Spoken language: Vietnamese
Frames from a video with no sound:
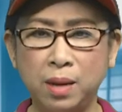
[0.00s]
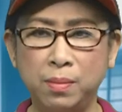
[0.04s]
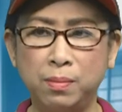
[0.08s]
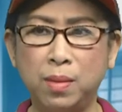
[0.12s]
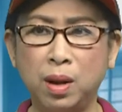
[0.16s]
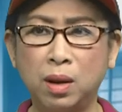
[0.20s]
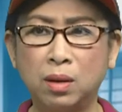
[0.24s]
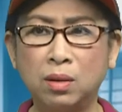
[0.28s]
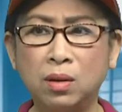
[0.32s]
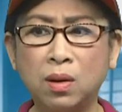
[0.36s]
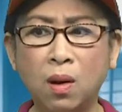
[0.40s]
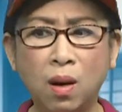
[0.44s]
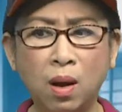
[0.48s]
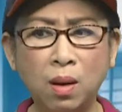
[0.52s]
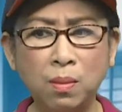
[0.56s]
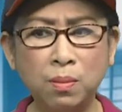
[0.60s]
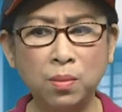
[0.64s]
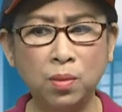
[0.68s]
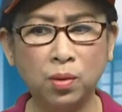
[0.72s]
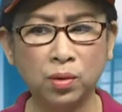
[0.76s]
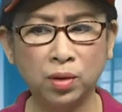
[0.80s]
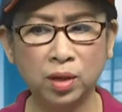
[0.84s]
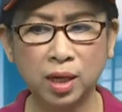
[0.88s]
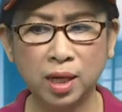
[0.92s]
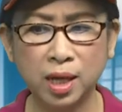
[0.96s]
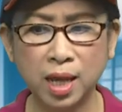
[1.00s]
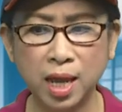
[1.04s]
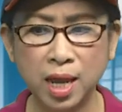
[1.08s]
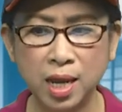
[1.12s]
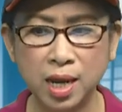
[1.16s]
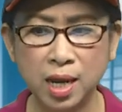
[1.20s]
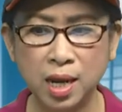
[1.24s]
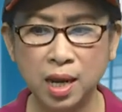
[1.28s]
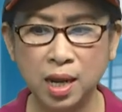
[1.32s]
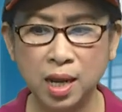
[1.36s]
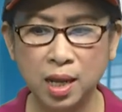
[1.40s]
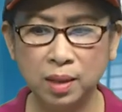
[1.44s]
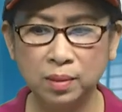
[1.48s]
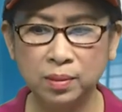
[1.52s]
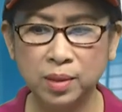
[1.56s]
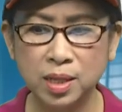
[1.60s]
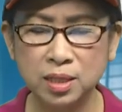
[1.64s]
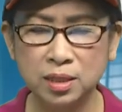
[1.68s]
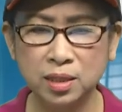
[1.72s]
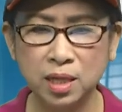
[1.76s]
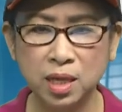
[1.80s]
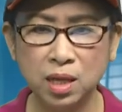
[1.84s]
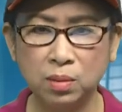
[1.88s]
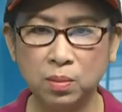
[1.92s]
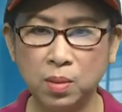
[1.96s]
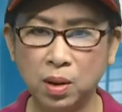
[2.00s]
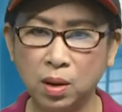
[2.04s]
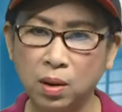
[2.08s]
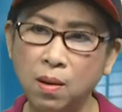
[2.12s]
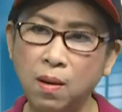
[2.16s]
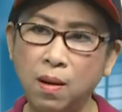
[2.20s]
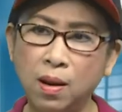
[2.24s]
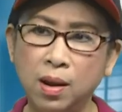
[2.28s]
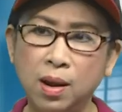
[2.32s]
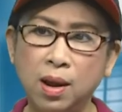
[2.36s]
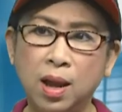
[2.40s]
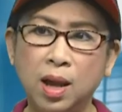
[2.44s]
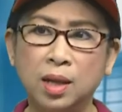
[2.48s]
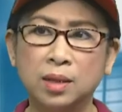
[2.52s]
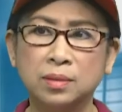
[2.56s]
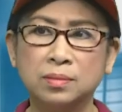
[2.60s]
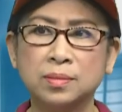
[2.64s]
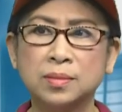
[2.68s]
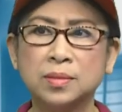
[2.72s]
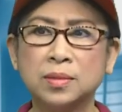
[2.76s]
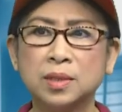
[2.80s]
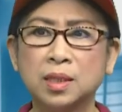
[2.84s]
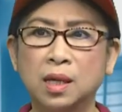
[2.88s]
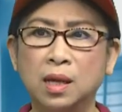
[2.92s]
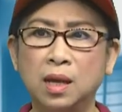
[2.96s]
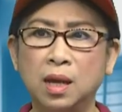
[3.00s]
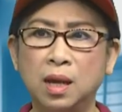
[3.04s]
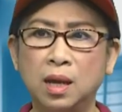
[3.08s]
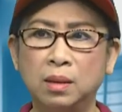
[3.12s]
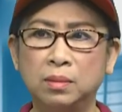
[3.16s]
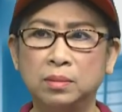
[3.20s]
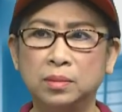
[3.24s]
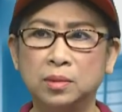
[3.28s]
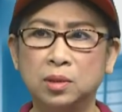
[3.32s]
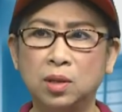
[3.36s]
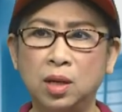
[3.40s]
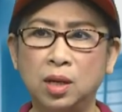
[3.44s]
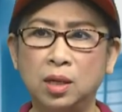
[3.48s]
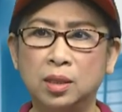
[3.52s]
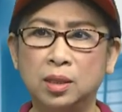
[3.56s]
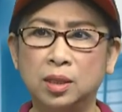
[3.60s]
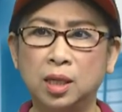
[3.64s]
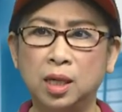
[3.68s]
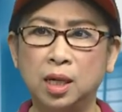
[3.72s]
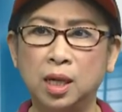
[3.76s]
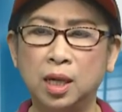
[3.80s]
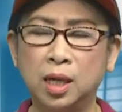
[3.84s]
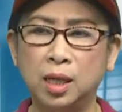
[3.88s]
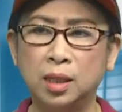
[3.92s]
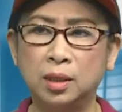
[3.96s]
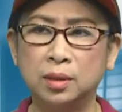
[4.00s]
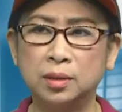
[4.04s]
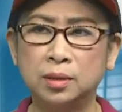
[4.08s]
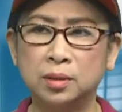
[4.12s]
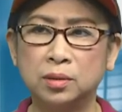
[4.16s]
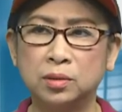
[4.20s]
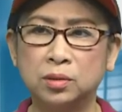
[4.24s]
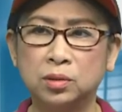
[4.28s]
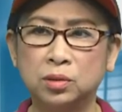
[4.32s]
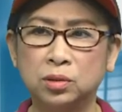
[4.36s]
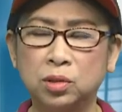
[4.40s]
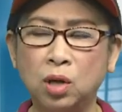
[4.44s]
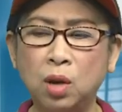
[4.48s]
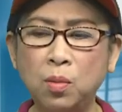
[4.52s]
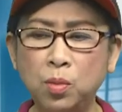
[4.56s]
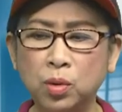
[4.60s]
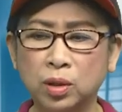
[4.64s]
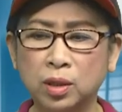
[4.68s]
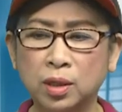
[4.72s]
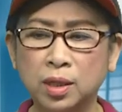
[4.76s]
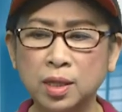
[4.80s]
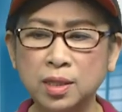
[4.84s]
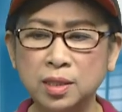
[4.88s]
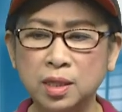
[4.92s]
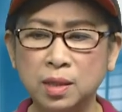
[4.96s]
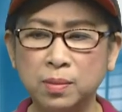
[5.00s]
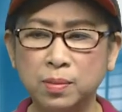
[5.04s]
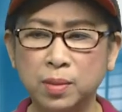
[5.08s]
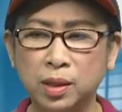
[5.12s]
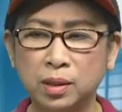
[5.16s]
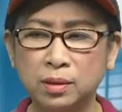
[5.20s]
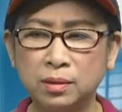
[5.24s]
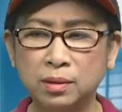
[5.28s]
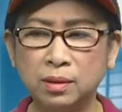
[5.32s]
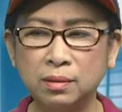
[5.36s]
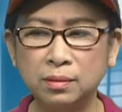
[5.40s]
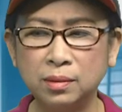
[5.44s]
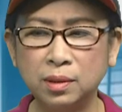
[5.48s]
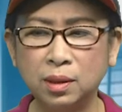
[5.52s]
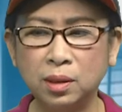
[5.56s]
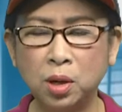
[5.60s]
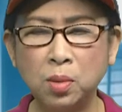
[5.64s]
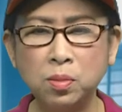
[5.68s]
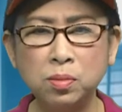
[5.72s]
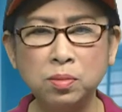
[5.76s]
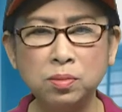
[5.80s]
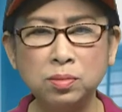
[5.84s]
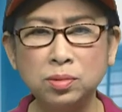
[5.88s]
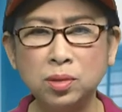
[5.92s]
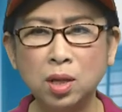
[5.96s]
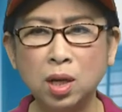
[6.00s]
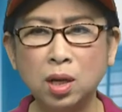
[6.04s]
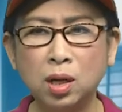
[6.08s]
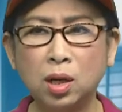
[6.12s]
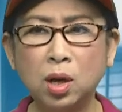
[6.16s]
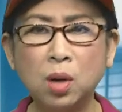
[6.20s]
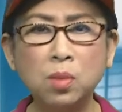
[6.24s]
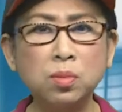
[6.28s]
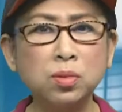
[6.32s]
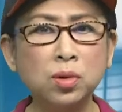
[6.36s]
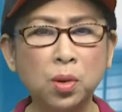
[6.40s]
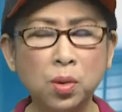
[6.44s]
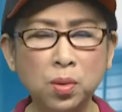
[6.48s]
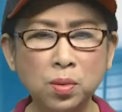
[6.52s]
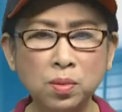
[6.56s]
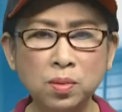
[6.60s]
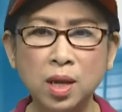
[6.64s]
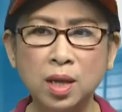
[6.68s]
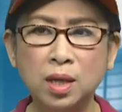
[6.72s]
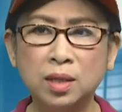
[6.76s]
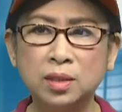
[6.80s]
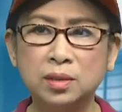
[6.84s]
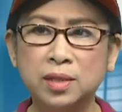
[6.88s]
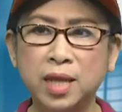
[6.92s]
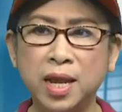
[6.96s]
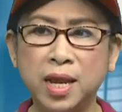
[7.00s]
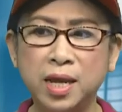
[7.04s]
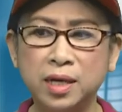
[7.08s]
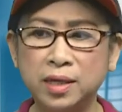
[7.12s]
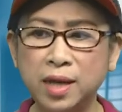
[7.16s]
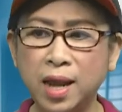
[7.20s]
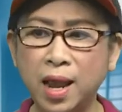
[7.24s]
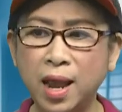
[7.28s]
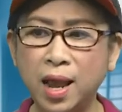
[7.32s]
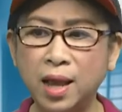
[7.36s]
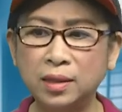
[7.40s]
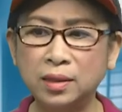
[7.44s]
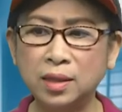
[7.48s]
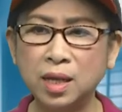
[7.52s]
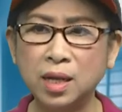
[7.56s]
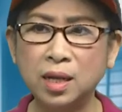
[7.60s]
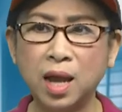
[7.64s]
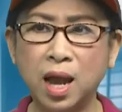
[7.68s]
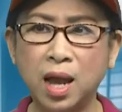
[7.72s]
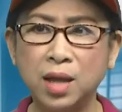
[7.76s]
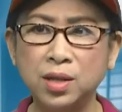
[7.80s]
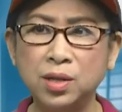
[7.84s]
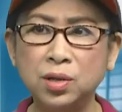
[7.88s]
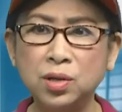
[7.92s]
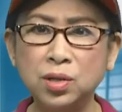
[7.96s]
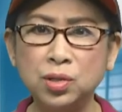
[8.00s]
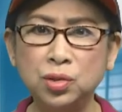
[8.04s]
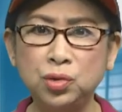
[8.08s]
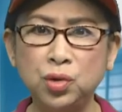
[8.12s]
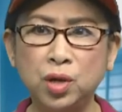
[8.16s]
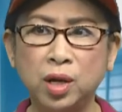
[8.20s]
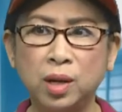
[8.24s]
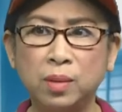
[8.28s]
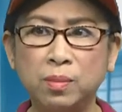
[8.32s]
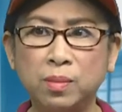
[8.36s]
mà có một cái cái gì mà gọi là à, gọi gọi là có một cái gì mà nó không không đúng xảy ra, tất cả những cái chuyện